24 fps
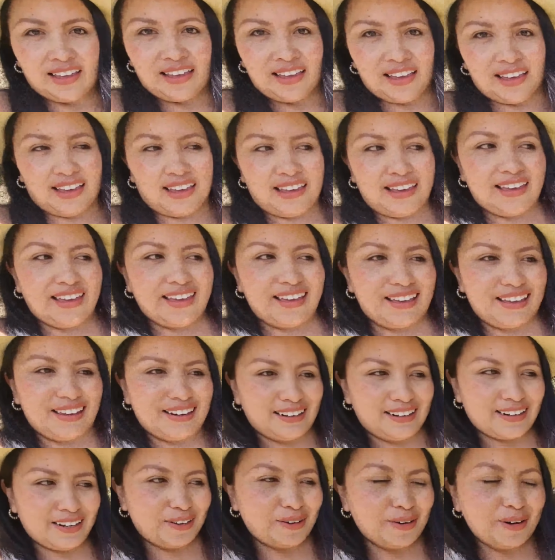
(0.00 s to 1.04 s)
Eh,
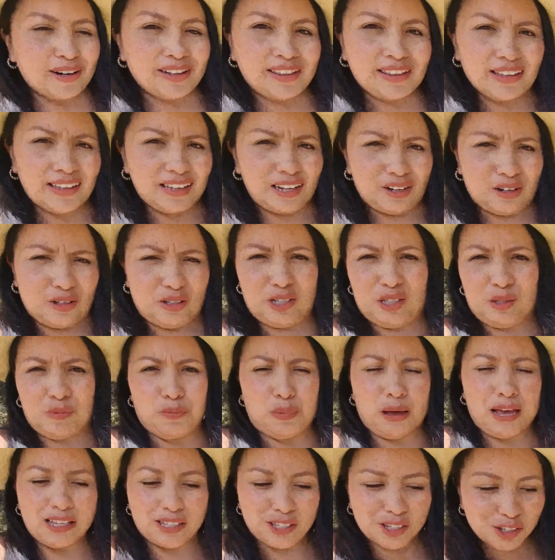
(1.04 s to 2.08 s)
recuerden que los
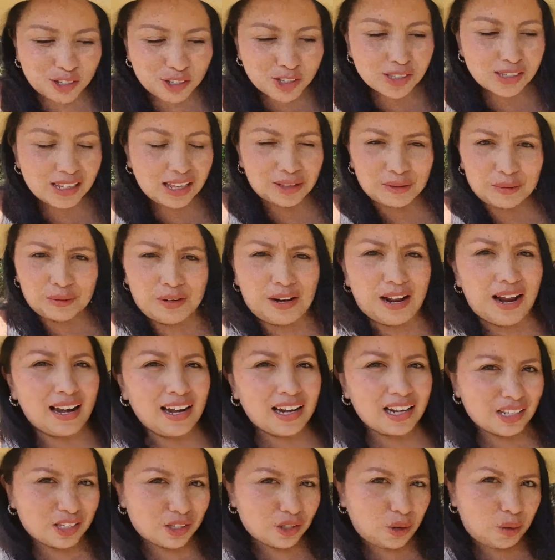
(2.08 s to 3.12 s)
espacios
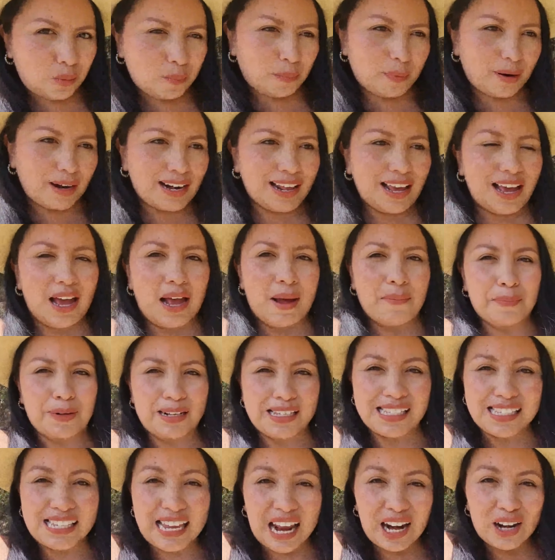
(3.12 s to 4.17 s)
naturales son para
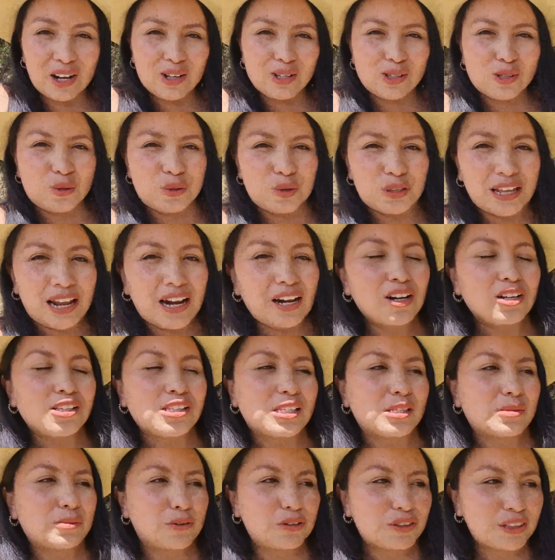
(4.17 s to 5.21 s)
apreciarlos, cuidarlos,
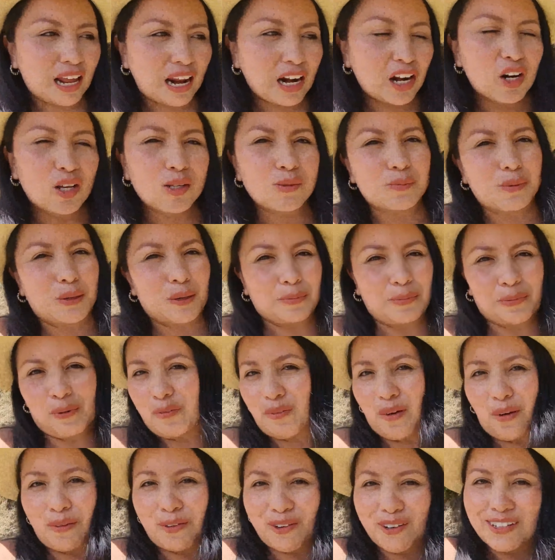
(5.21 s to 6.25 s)
disfrutarlos, pero por
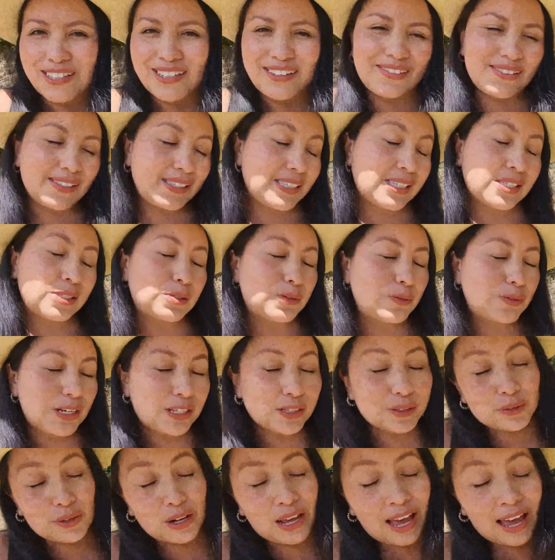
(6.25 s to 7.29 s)
favor llévense su
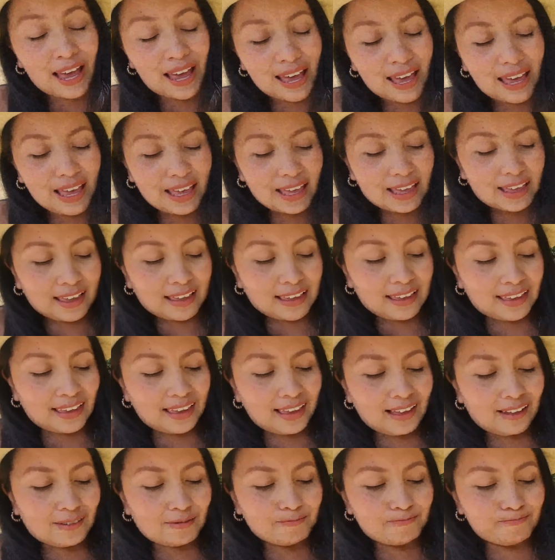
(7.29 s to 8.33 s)
basura,
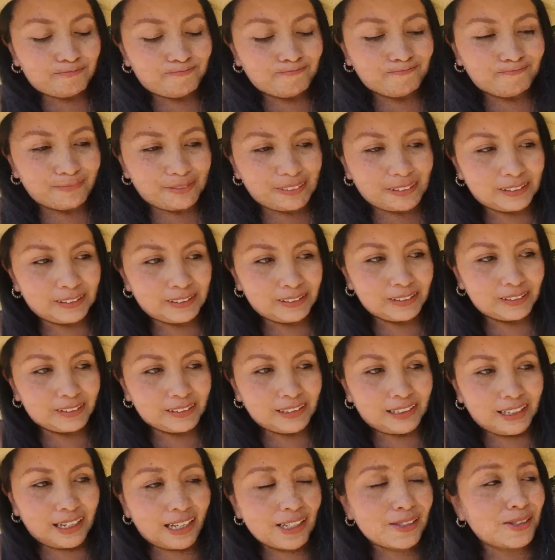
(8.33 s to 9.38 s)
que
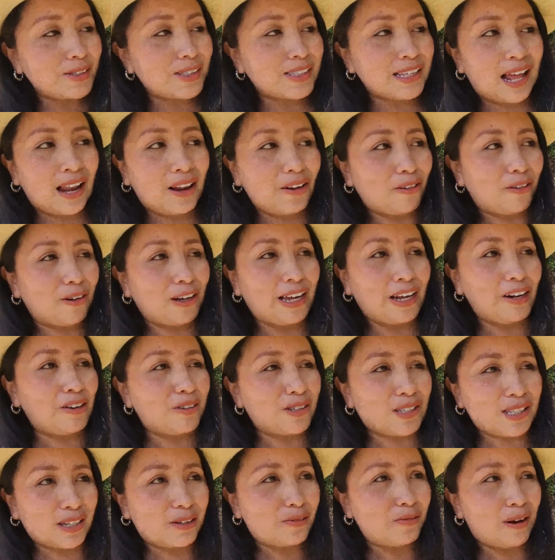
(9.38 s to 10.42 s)
eso es algo que no
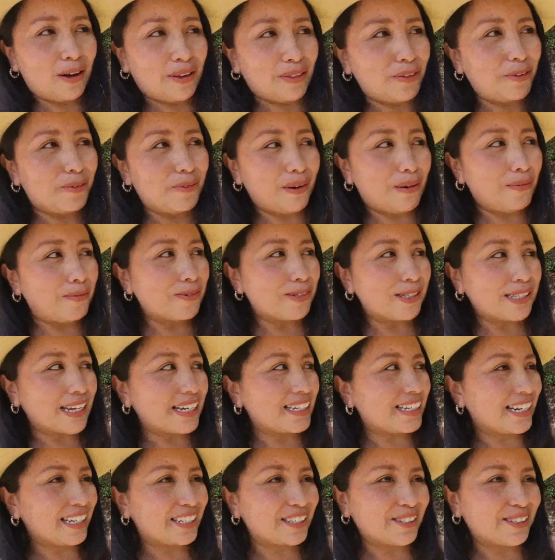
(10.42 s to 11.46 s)
sé cuándo vamos a
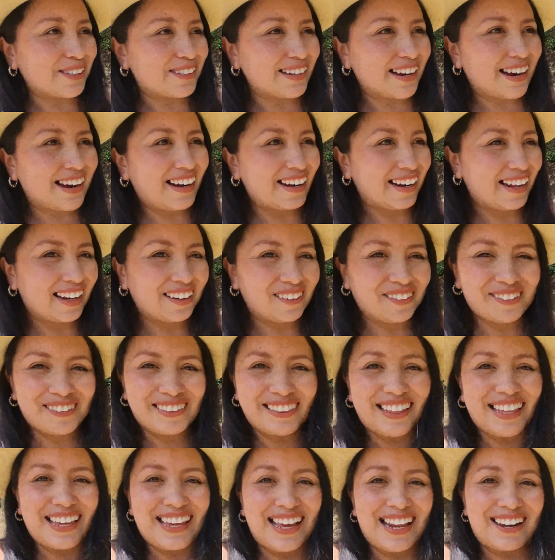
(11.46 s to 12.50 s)
reaccionar, algún
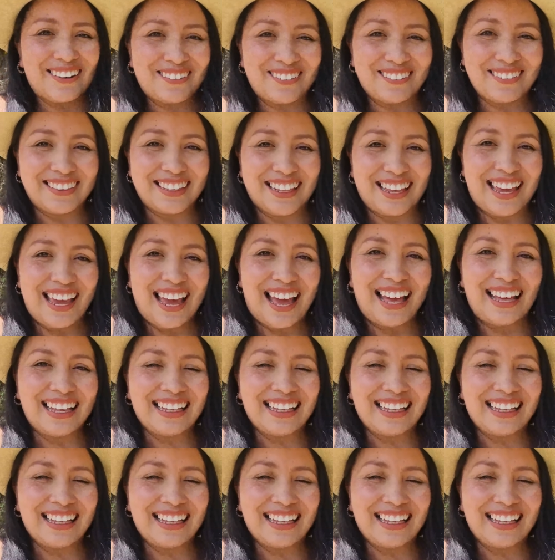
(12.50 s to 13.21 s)
día, algún día.